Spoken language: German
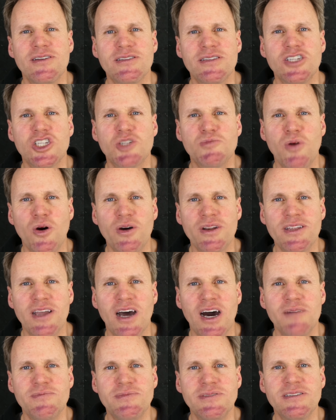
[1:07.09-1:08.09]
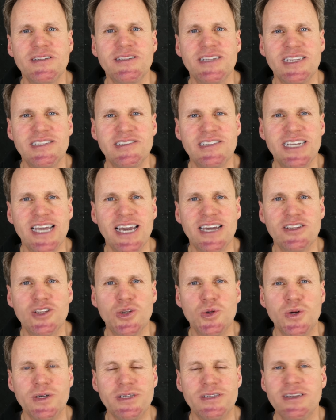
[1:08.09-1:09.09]
den Sport haben, den Sie gern
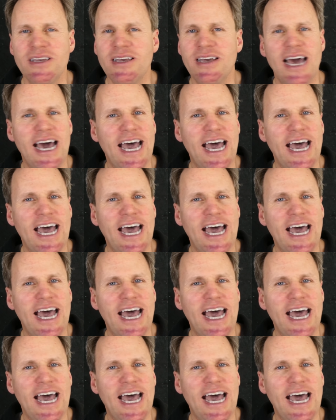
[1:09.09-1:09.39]
tun.